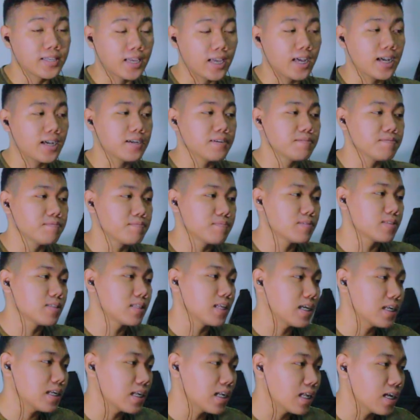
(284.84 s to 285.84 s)
Ya,
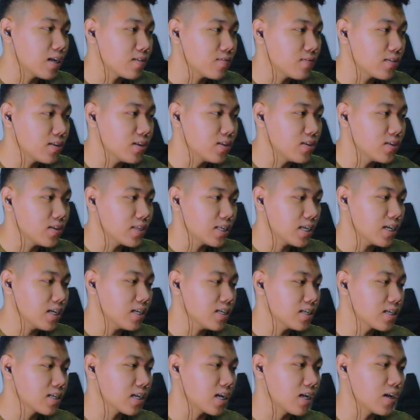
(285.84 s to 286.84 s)
ini adalah videonya
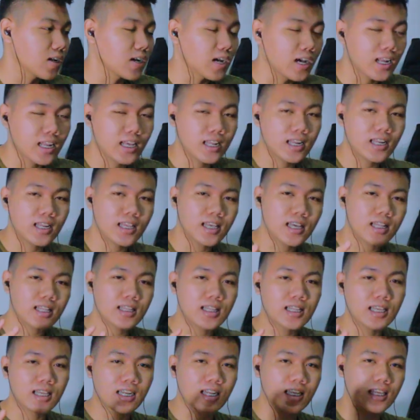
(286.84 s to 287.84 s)
kalau kalian lihat
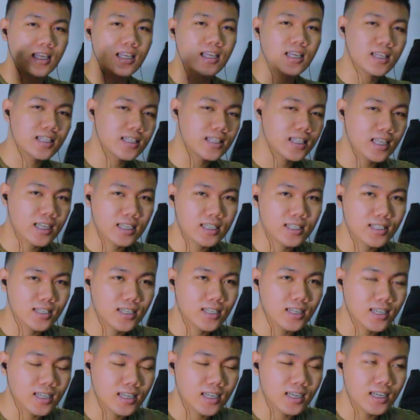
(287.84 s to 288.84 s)
dari
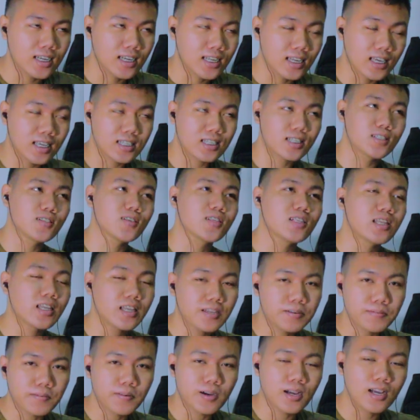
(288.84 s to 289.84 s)
uh,
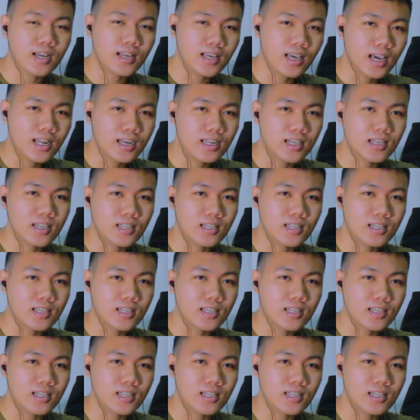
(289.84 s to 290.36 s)
gesturnya emang agak aneh